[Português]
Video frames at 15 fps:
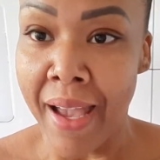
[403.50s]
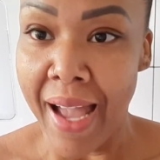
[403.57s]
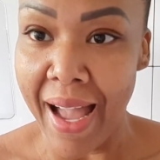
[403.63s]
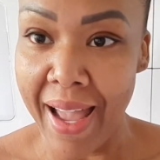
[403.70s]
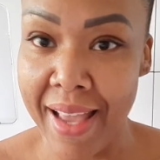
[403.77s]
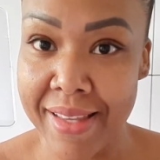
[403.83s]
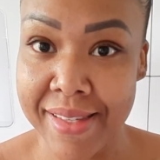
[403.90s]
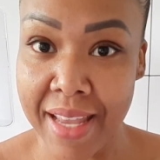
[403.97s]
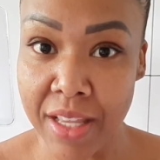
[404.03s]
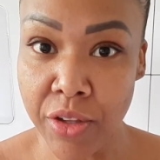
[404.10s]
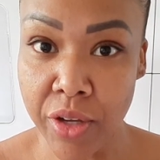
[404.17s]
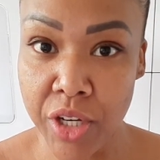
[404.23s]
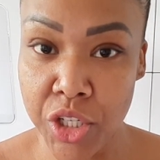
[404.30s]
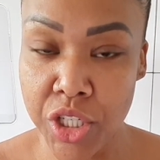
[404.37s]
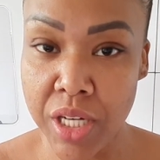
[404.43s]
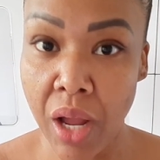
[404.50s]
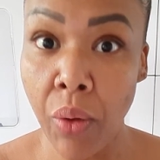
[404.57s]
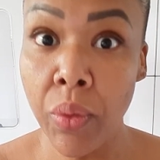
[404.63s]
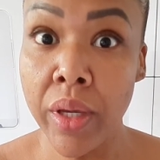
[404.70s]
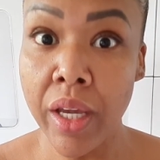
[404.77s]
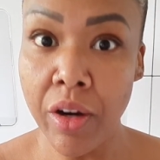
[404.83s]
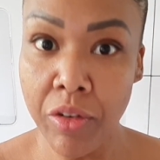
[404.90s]
A receita
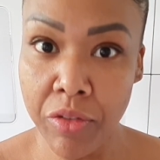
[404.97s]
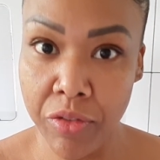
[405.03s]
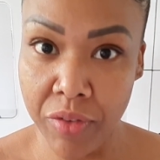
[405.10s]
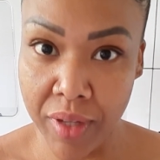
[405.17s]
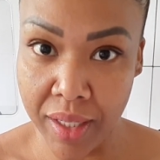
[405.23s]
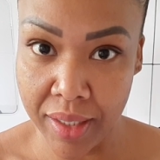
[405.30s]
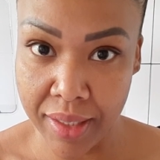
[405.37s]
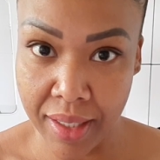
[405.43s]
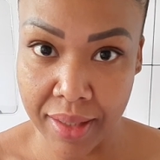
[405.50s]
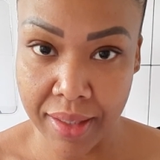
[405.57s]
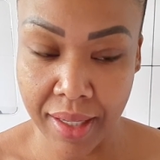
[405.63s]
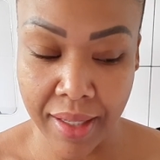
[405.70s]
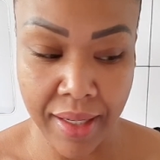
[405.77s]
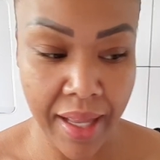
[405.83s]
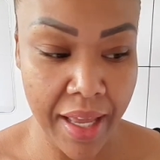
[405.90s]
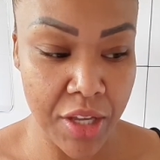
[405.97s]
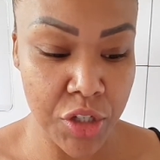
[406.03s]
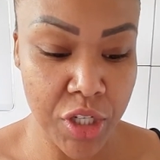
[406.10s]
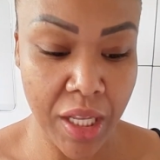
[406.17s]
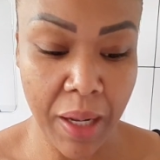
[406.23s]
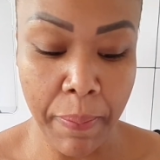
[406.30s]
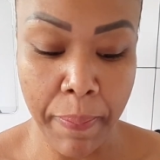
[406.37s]
original que eu vi na
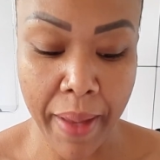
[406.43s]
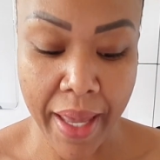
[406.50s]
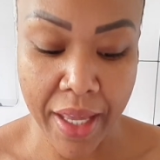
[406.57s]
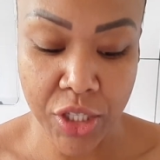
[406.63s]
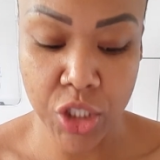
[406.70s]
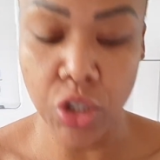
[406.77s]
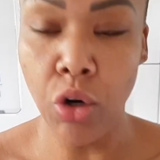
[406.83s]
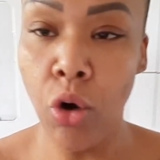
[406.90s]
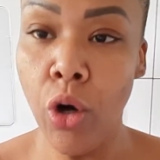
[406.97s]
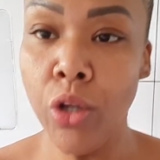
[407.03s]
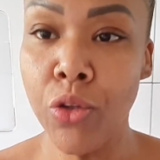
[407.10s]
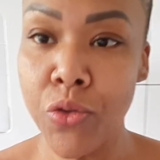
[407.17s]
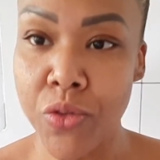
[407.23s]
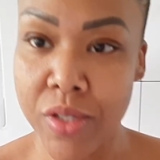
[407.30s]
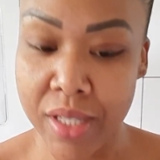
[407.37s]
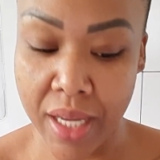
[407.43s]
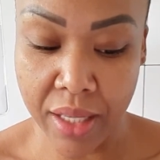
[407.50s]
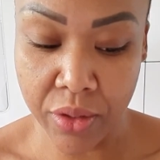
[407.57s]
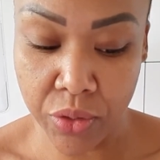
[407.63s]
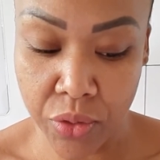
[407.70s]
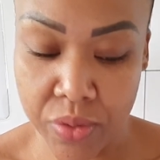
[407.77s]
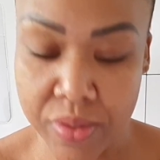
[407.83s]
internet, ela pede
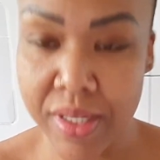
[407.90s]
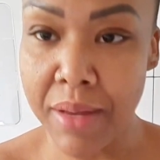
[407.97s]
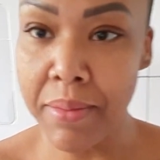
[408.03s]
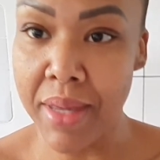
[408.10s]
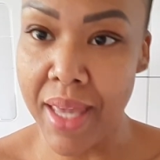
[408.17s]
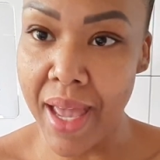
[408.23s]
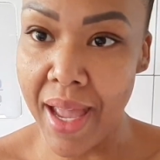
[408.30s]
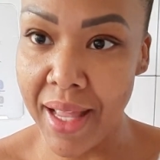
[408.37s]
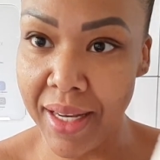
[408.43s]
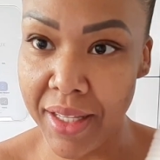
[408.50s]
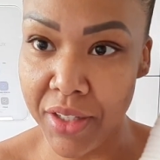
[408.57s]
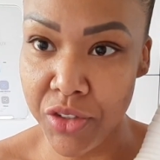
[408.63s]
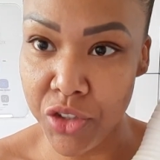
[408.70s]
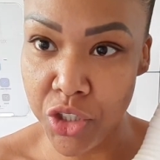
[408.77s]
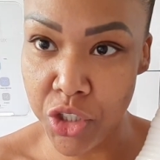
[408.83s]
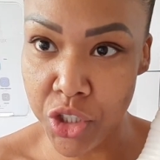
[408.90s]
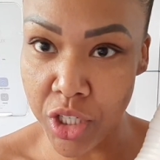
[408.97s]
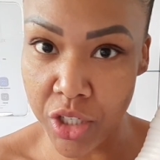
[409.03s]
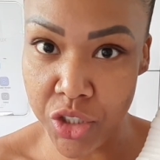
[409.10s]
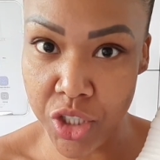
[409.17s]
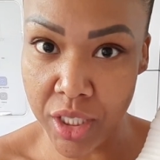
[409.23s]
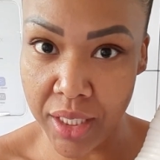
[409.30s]
800 ml de
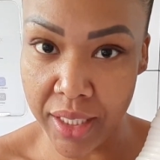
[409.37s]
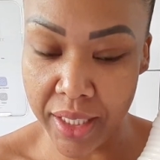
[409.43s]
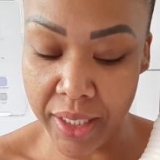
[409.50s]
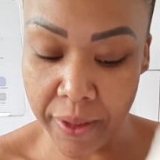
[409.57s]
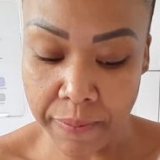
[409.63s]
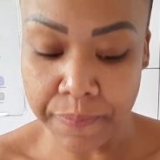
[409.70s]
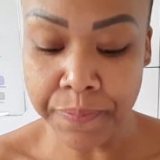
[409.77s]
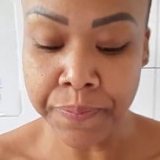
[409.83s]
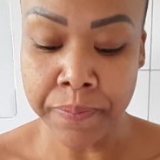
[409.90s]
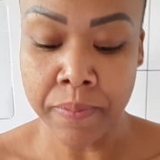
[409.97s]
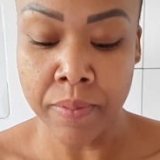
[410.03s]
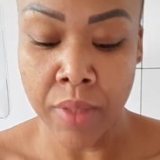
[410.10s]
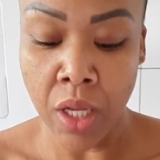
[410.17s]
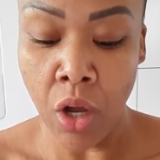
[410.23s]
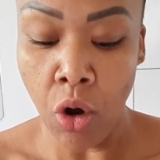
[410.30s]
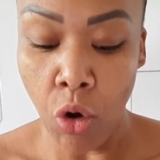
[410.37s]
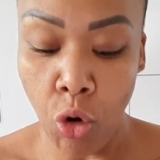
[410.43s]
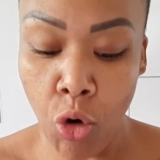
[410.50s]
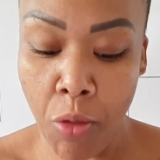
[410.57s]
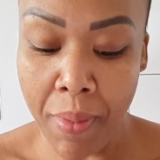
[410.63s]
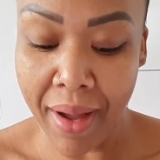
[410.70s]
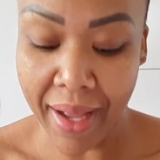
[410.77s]
chantilly,
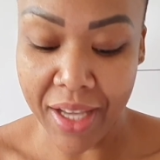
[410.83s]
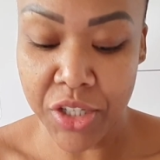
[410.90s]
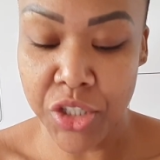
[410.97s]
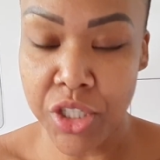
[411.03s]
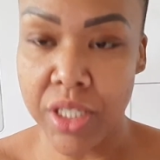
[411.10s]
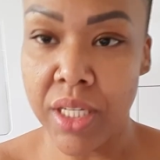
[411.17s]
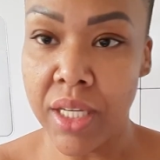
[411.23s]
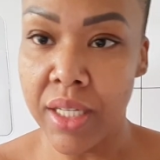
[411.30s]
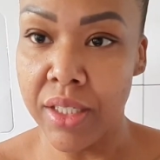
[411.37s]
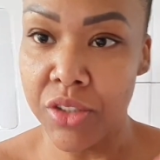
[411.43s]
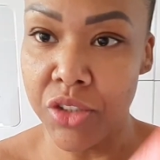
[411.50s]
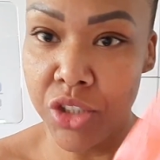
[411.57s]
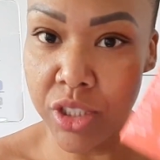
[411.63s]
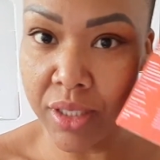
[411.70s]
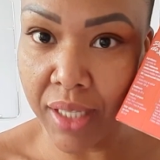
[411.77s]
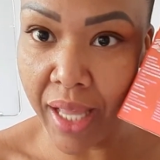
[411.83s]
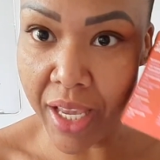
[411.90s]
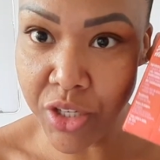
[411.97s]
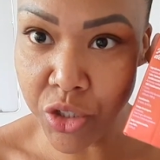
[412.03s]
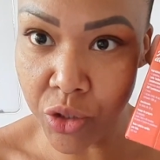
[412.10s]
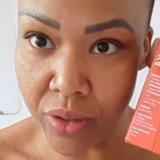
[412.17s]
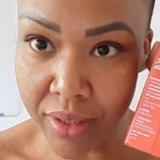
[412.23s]
uma caixinha de
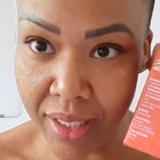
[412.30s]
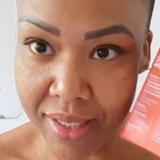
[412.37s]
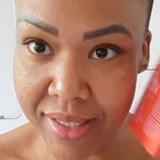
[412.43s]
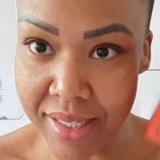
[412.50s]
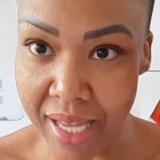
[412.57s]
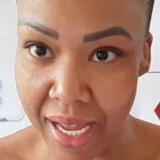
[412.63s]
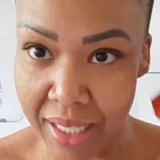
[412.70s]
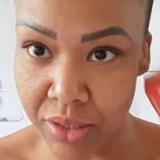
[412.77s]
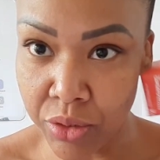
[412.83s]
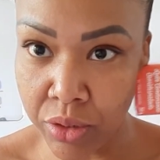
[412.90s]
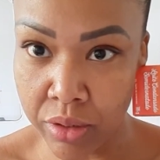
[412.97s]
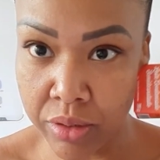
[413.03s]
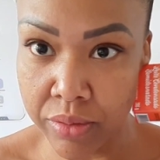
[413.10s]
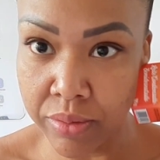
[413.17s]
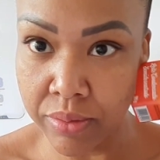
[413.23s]
leite condensado